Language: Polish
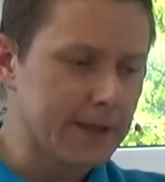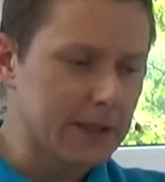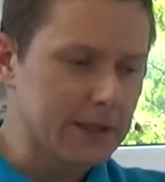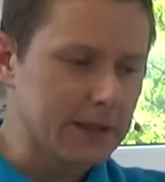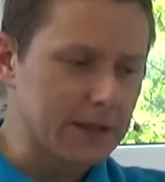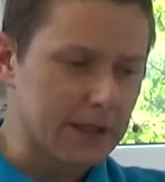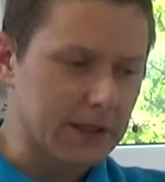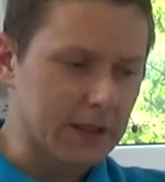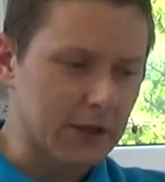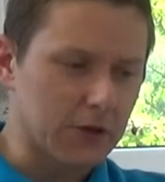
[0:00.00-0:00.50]

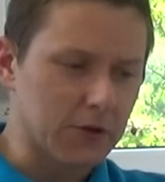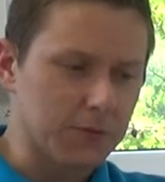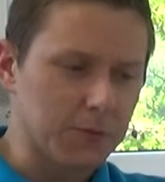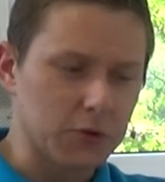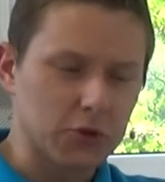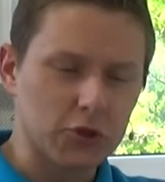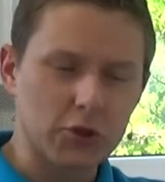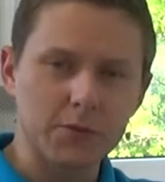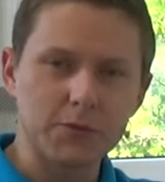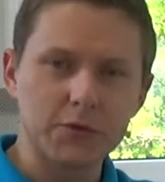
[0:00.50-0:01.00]
Dlatego
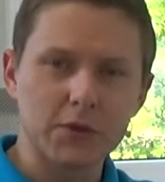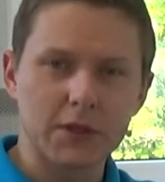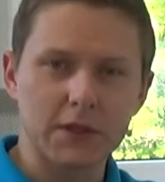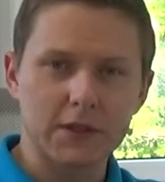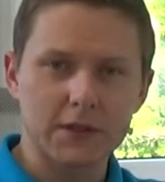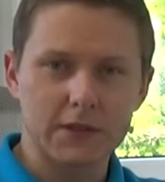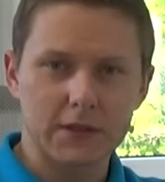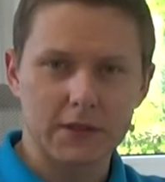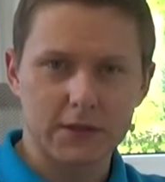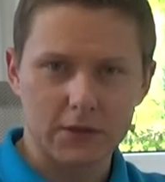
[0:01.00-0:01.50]
potrzebna
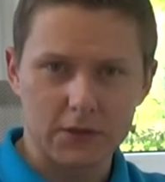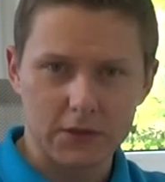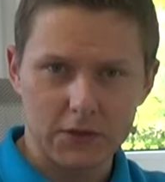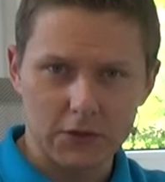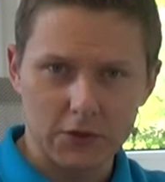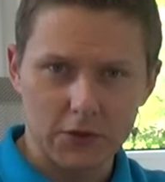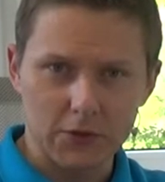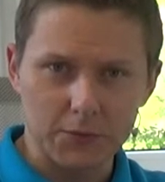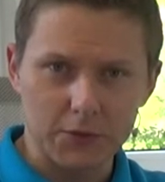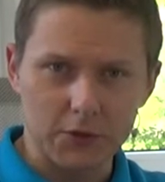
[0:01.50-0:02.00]
jest
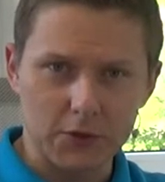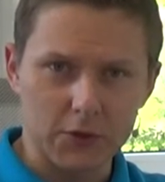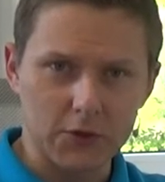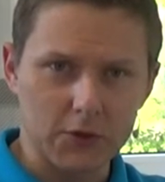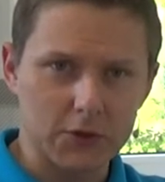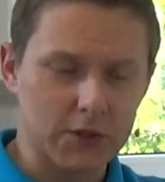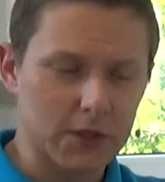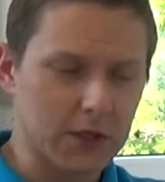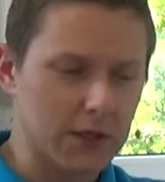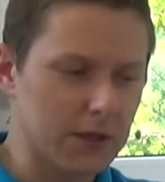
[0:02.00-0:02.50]

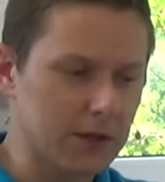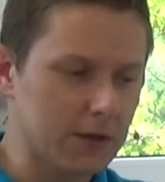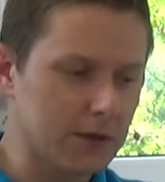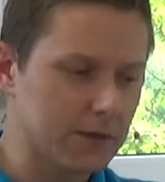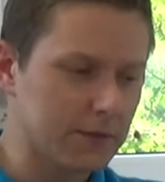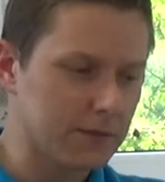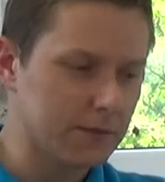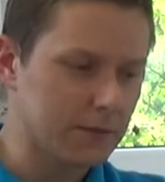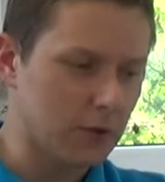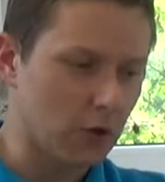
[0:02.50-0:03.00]
roztropność,
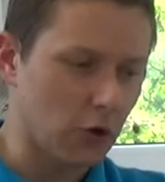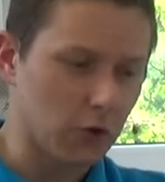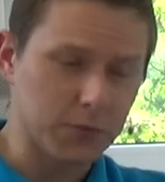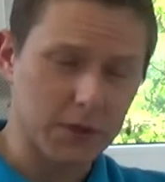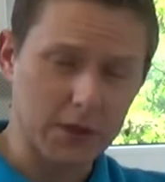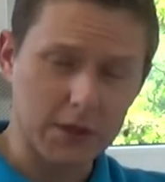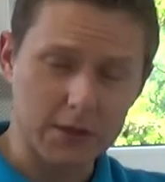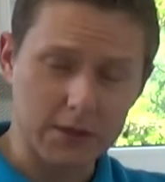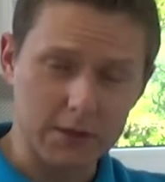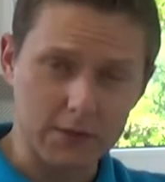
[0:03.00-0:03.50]

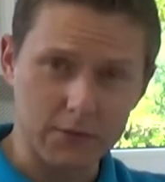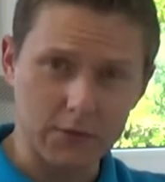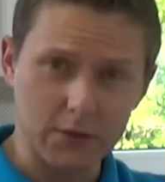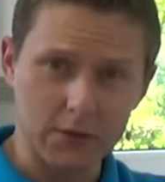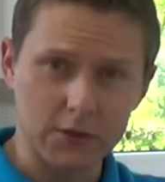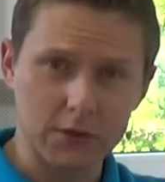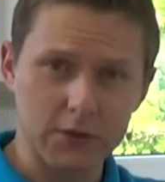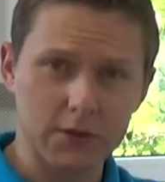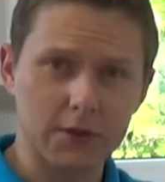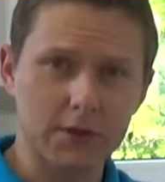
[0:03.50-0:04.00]

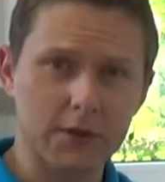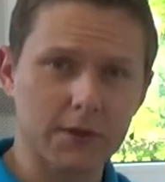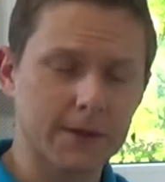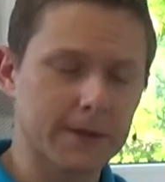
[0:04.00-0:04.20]
obiektywność